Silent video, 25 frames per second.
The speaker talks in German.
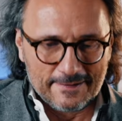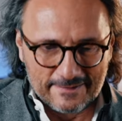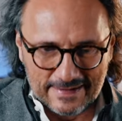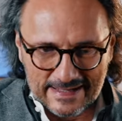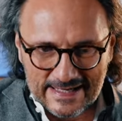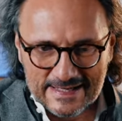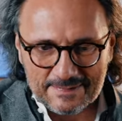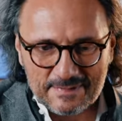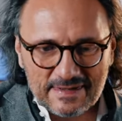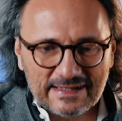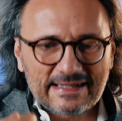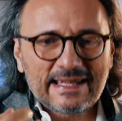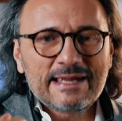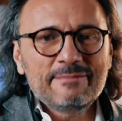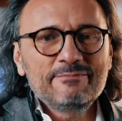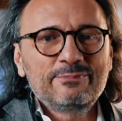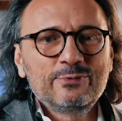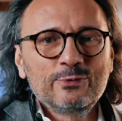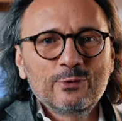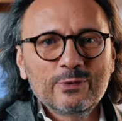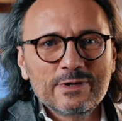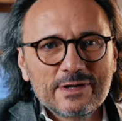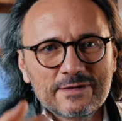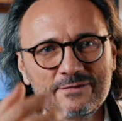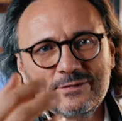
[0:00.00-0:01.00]
Wenn ich mit dem
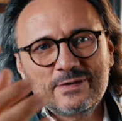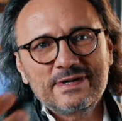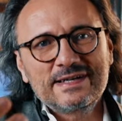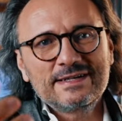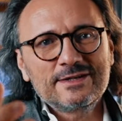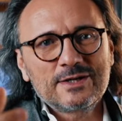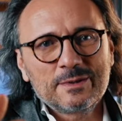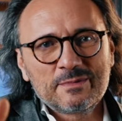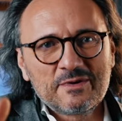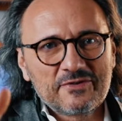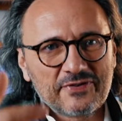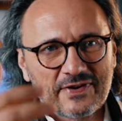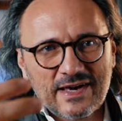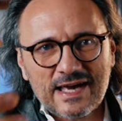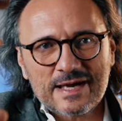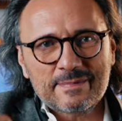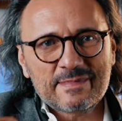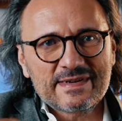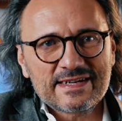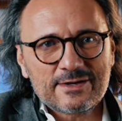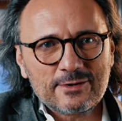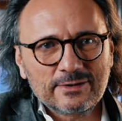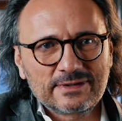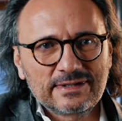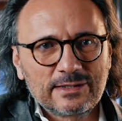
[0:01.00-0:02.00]
Buch irgendwo hinkomme,
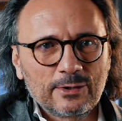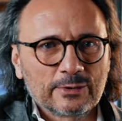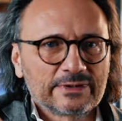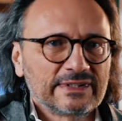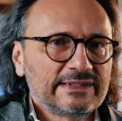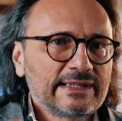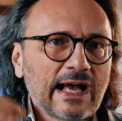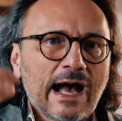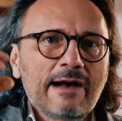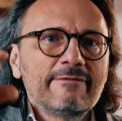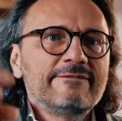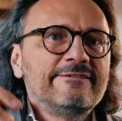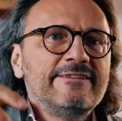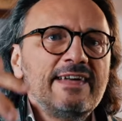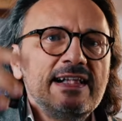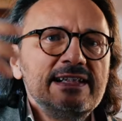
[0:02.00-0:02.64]
fragen mich auch die Leute, ja,